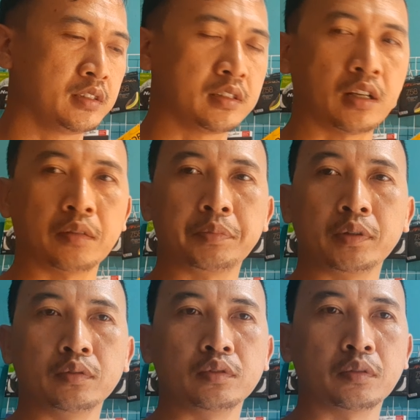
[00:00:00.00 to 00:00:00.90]
terlebih
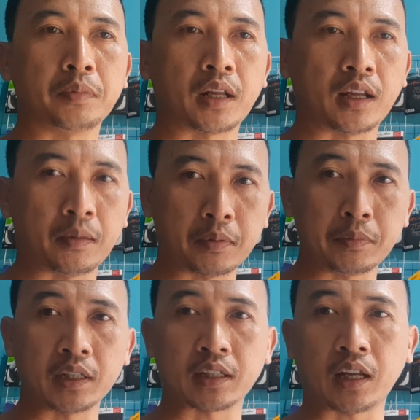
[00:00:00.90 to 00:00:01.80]
untuk para
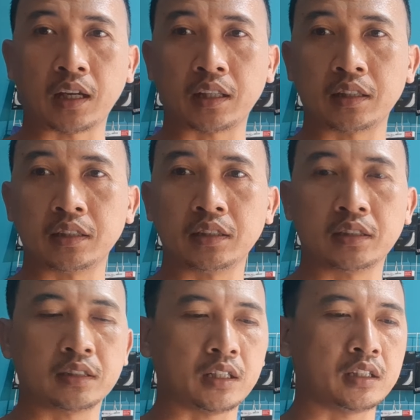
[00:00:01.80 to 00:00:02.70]
pemilik raket nih
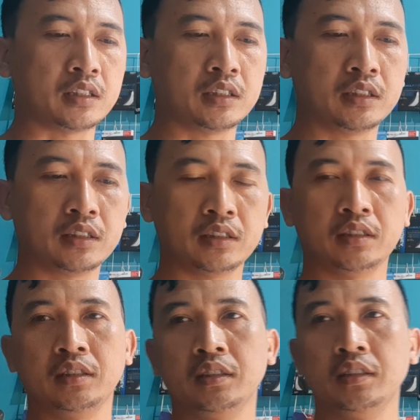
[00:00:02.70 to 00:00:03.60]
nanti
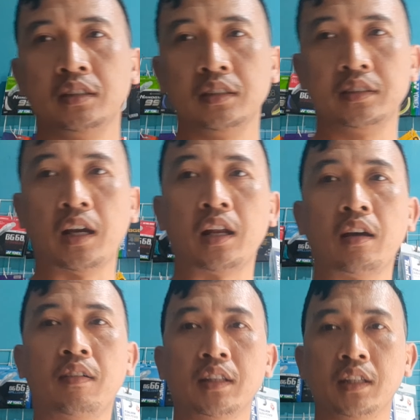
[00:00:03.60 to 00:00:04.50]
jangan
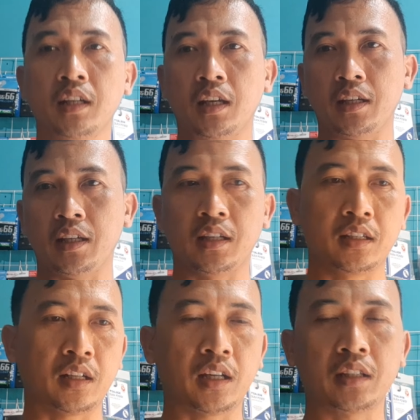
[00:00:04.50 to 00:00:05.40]
khawatir lah ya
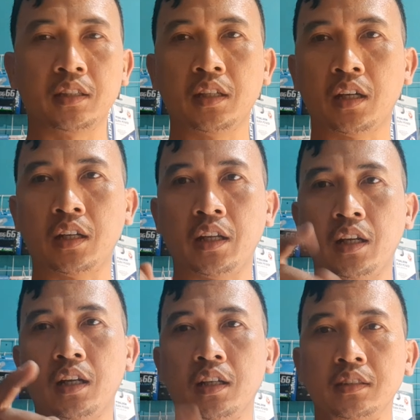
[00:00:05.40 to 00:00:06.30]
raket ini akan
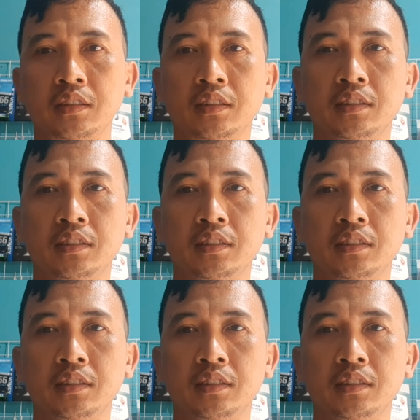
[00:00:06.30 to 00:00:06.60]
enak lagi